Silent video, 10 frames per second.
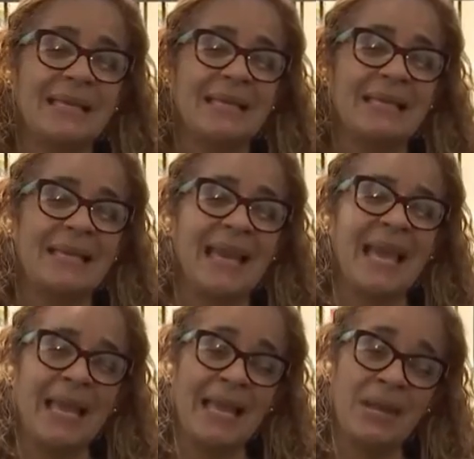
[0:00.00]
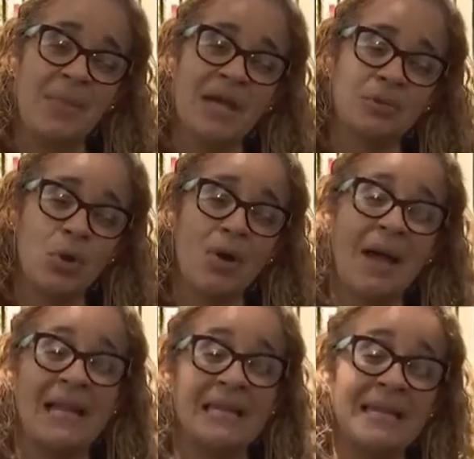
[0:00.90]
Que él mató
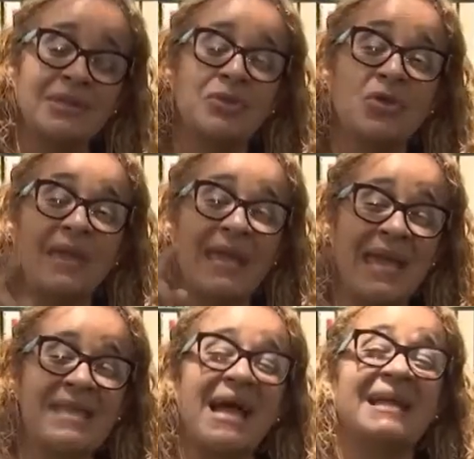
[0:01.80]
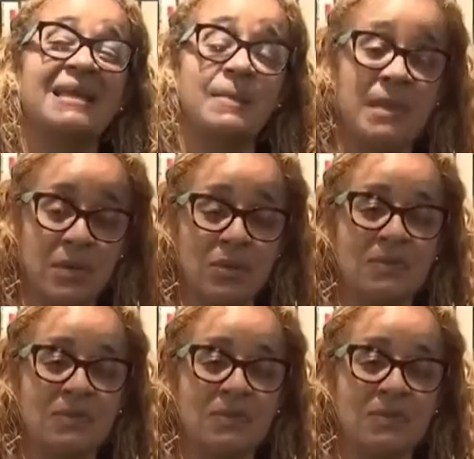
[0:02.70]
al nieto de ella y mío.